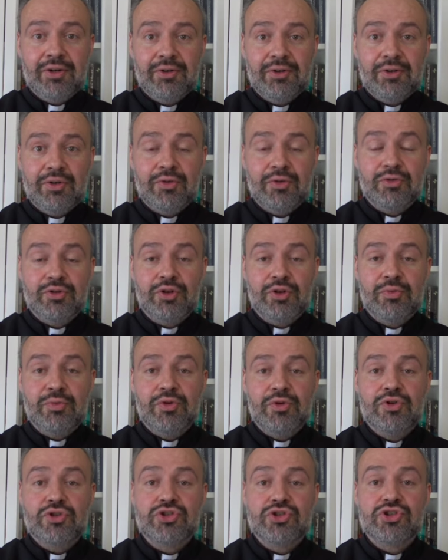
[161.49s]
to w tą
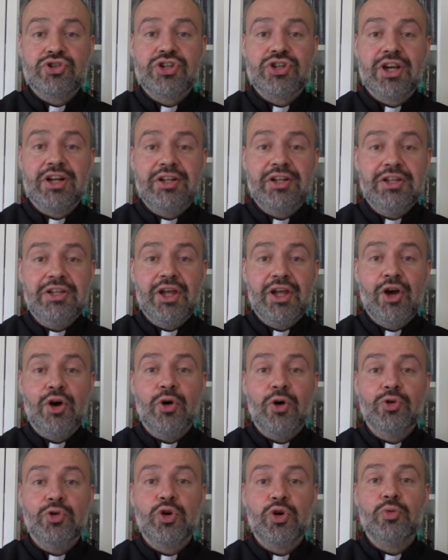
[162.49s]
szczelinę
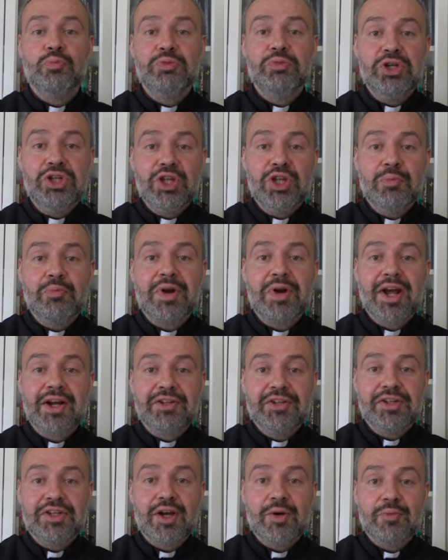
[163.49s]
odrobiny
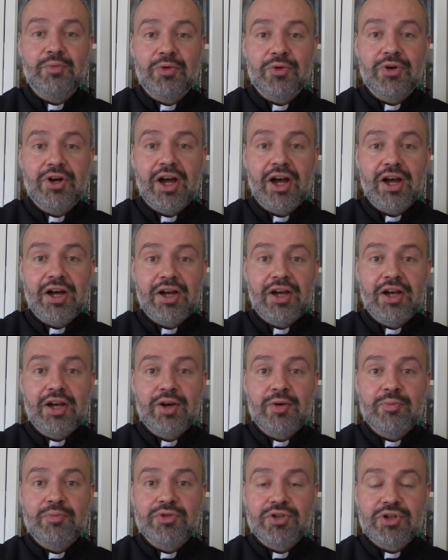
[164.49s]
pragnienia Boga
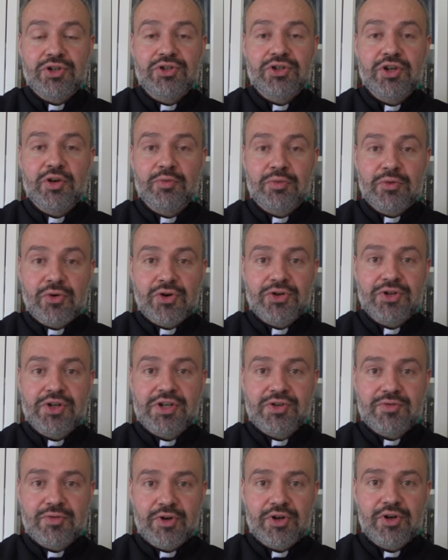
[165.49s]
przyjdzie Bóg ze
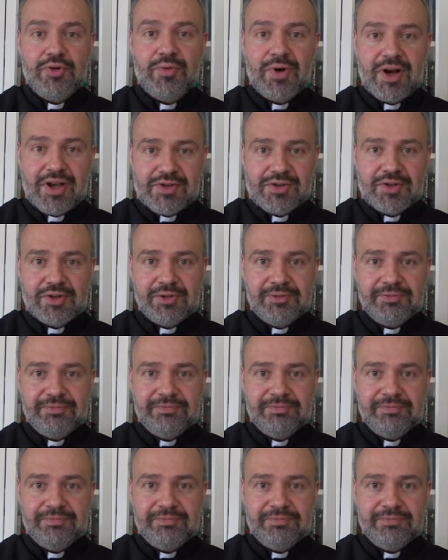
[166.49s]
swoją łaską.